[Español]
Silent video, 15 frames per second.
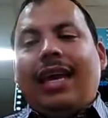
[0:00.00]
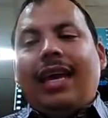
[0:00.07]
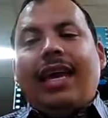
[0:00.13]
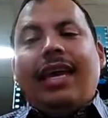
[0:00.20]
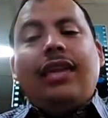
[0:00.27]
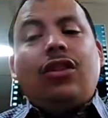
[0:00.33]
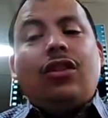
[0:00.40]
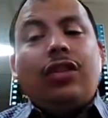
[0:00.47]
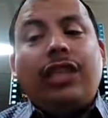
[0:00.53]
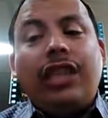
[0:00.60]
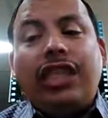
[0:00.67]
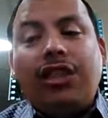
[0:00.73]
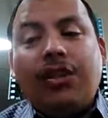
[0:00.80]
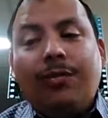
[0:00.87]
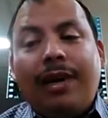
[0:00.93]

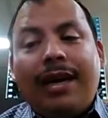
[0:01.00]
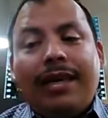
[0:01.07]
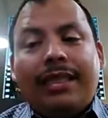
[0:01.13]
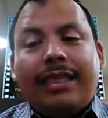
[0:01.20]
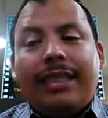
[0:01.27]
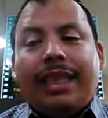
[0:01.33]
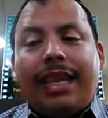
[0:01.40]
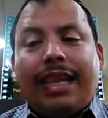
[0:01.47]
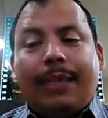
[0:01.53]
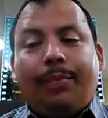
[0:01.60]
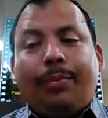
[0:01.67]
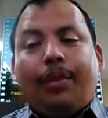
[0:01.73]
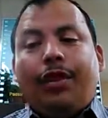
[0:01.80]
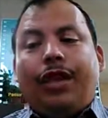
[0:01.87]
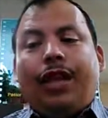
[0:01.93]
Entonces Tomás
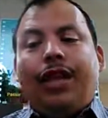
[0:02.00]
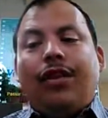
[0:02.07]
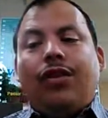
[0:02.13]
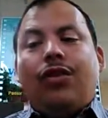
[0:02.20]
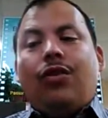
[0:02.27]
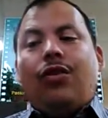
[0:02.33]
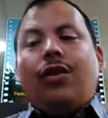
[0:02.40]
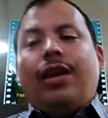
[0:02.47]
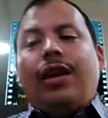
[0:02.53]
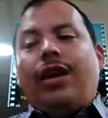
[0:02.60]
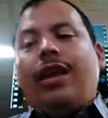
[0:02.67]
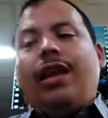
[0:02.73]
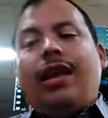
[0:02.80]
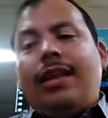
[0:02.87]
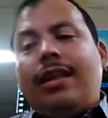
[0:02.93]
respondiendo
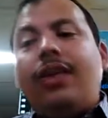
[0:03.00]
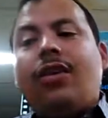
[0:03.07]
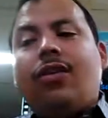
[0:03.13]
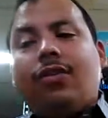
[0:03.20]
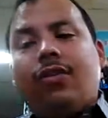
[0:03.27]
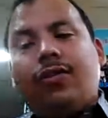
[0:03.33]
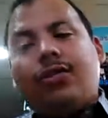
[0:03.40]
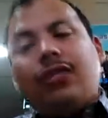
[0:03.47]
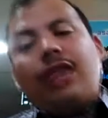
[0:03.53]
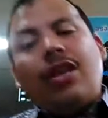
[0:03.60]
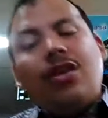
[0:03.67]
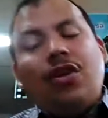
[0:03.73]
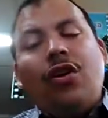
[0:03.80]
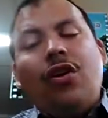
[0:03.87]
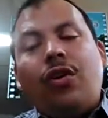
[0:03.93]
y le dijo,
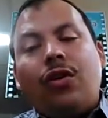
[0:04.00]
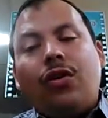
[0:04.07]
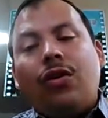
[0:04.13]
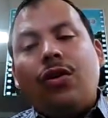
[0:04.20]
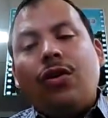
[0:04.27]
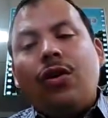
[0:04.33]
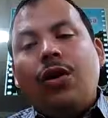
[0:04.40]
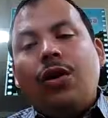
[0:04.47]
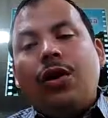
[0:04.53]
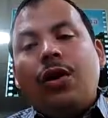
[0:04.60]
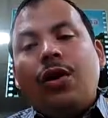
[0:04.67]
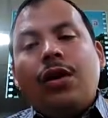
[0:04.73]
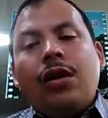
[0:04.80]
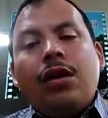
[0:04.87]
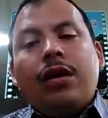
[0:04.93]
Señor,
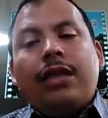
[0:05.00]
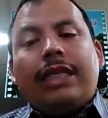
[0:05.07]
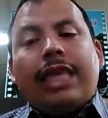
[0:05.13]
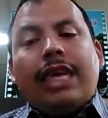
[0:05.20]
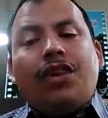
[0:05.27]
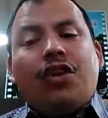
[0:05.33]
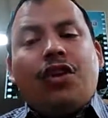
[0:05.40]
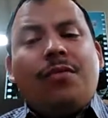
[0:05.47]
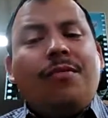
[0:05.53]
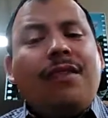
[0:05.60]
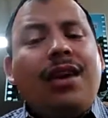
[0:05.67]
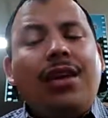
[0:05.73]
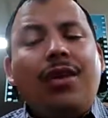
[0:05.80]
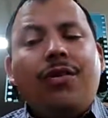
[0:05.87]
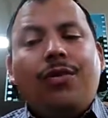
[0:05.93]
Señor
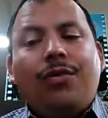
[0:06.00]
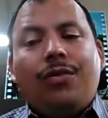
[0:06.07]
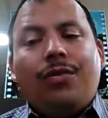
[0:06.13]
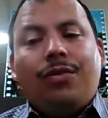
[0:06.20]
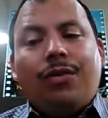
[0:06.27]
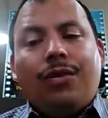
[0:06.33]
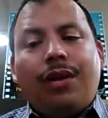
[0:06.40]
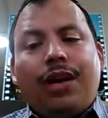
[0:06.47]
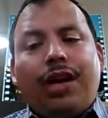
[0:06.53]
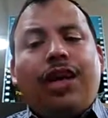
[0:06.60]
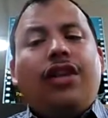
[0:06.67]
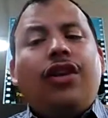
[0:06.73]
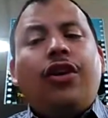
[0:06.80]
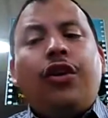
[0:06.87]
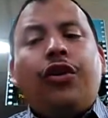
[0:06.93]
mío y
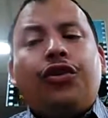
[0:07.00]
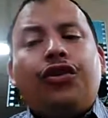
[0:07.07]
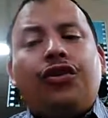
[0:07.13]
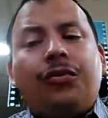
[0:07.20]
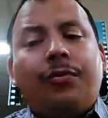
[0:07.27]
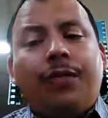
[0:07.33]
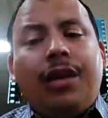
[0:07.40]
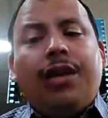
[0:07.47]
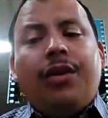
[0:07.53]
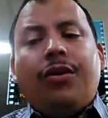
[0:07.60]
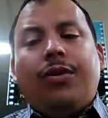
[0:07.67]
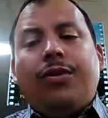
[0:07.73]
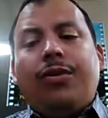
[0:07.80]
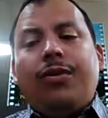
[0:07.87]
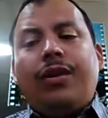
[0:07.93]
Dios
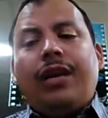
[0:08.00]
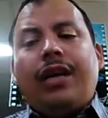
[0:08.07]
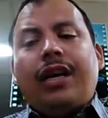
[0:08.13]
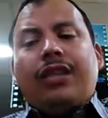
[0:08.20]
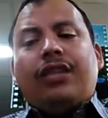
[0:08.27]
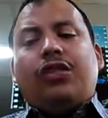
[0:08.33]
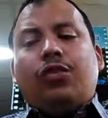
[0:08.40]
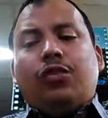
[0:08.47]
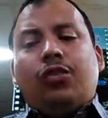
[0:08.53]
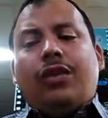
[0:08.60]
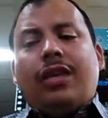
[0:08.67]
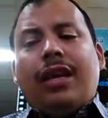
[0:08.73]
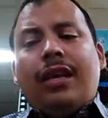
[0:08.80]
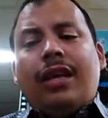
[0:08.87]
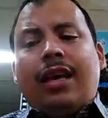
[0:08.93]
mío, Jesús
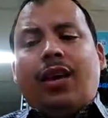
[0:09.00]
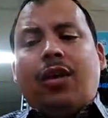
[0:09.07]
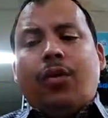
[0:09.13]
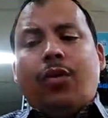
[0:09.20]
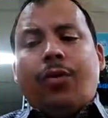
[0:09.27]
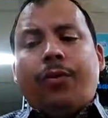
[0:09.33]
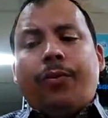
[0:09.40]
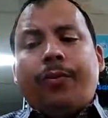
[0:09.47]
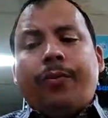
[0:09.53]
le dijo,